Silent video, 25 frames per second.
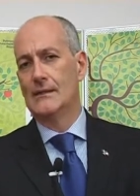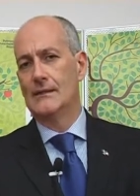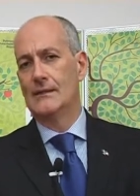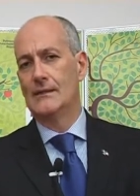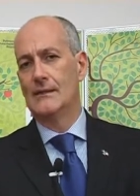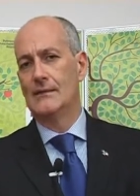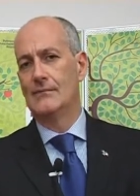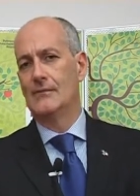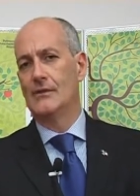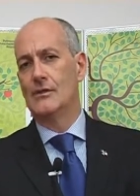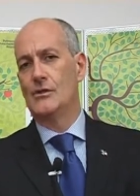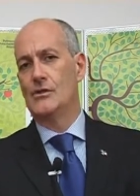
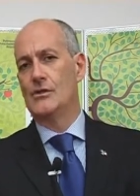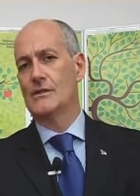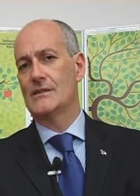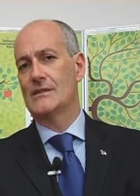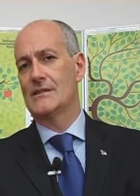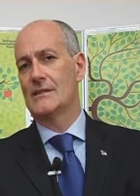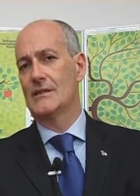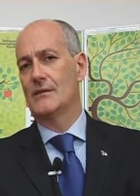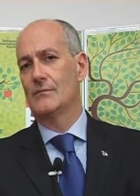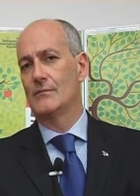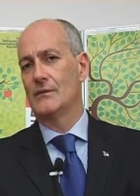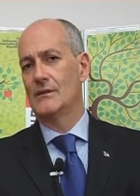deve
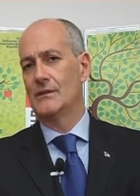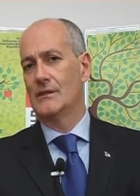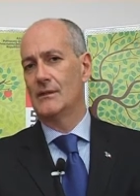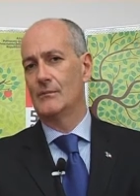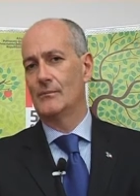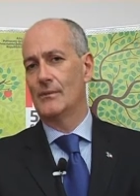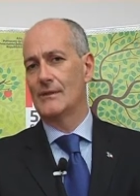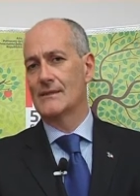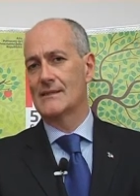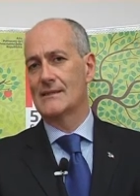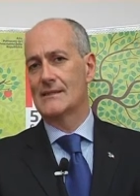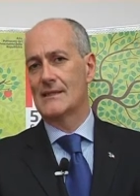
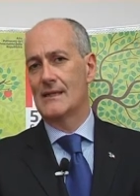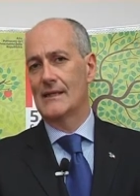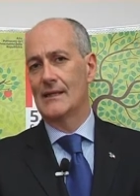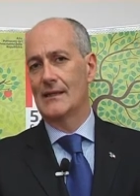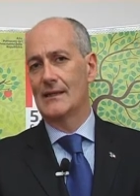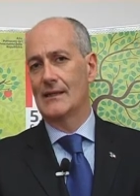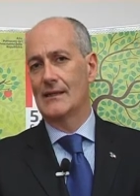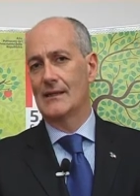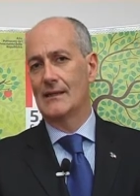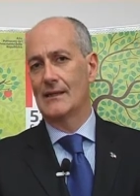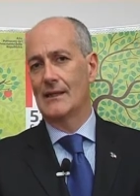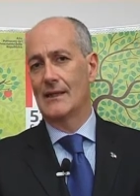necessariamente
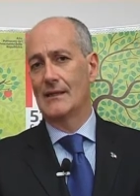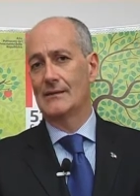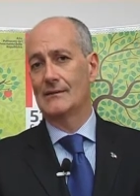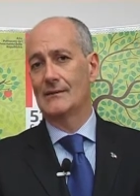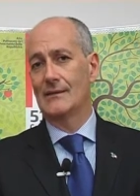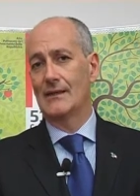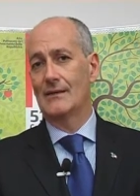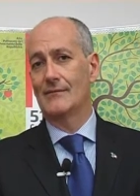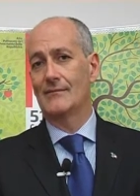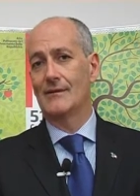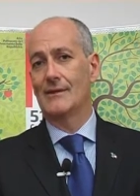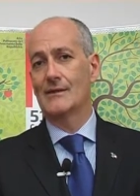passare
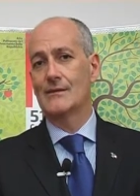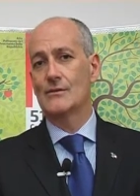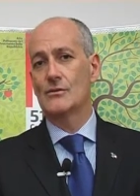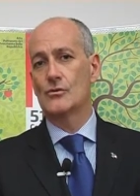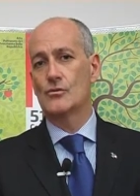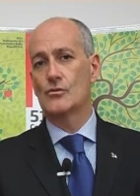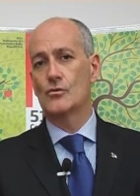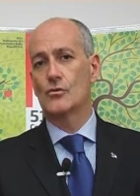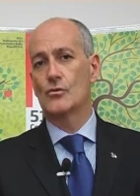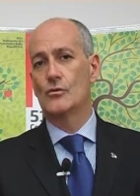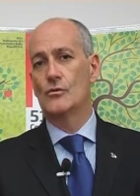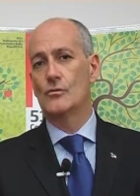
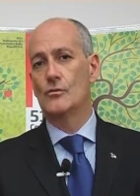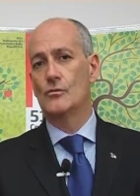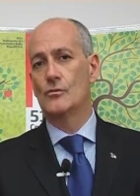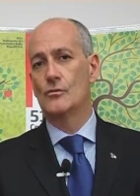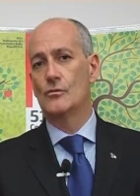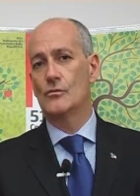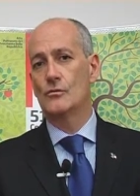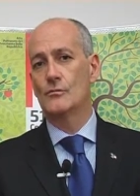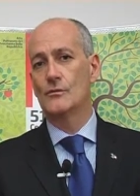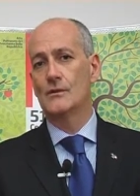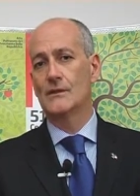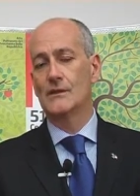attraverso
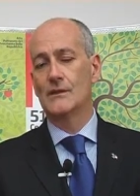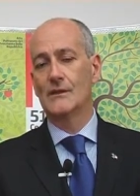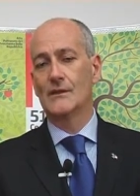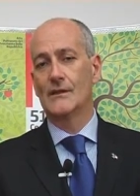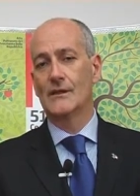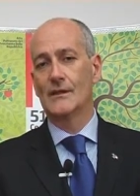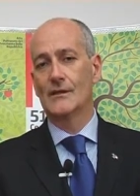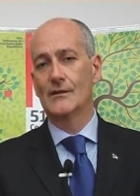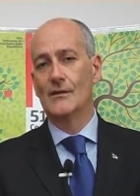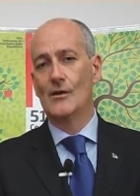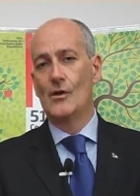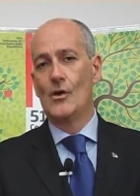come
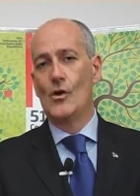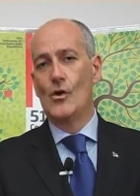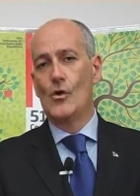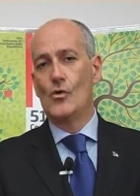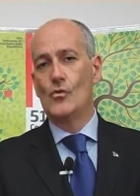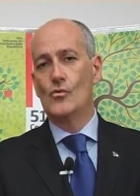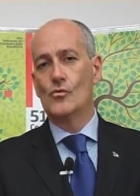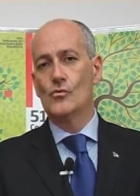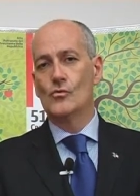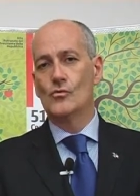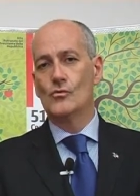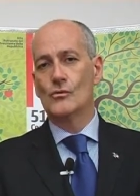dire,
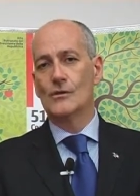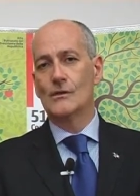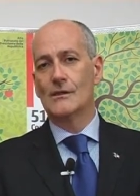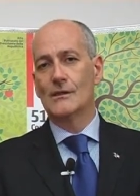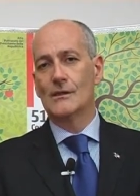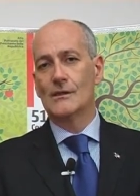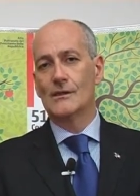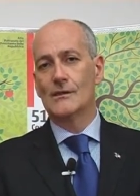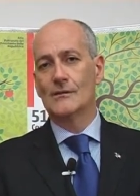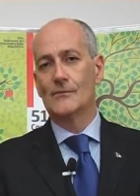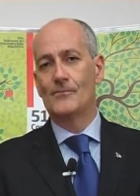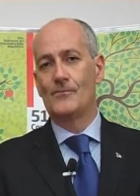
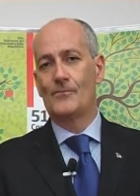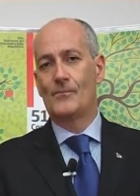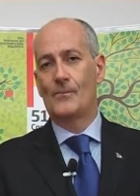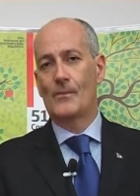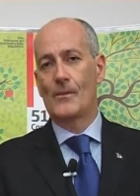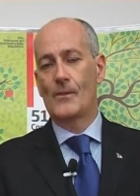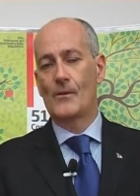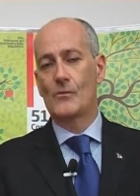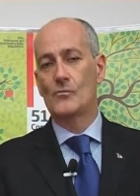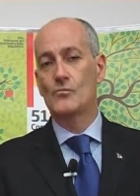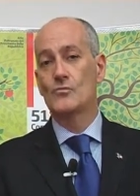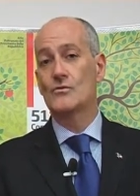un
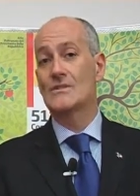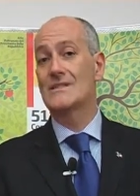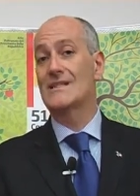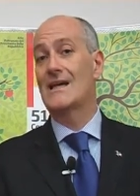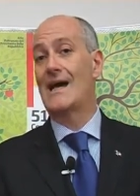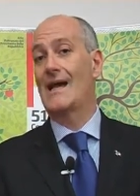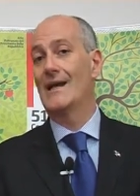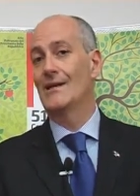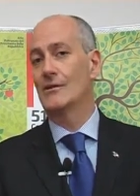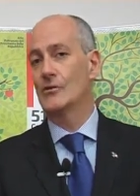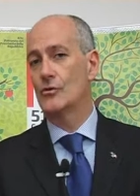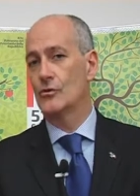un
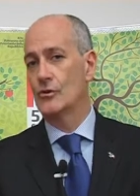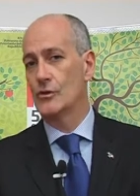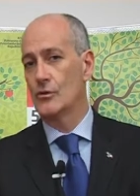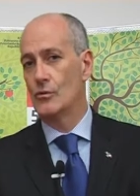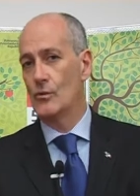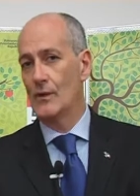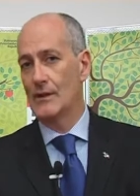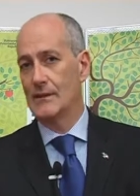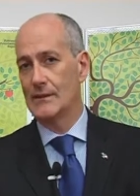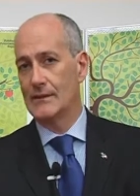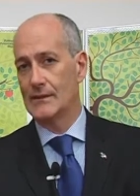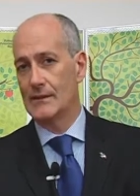salto di
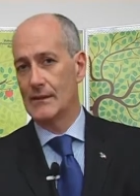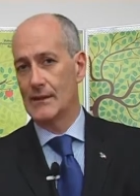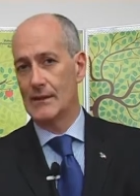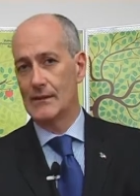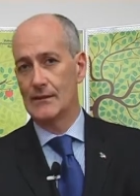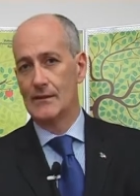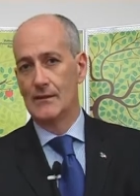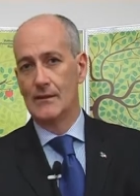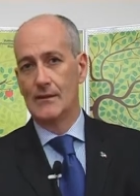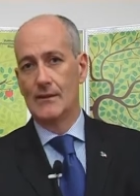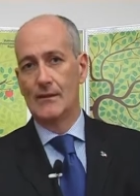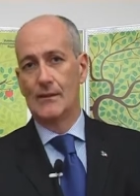qualità.